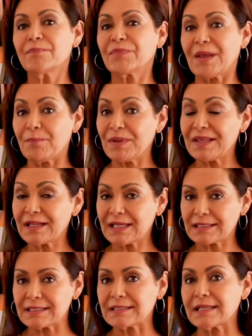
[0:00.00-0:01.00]
que pidan
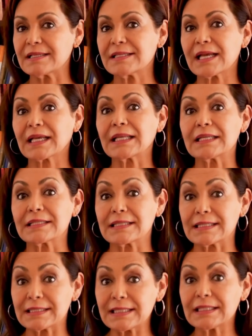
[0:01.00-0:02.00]
la asistencia que
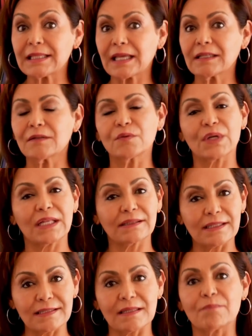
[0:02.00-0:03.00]
necesitan
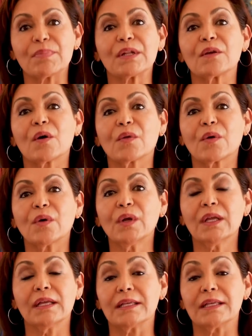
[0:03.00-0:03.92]
durante este periodo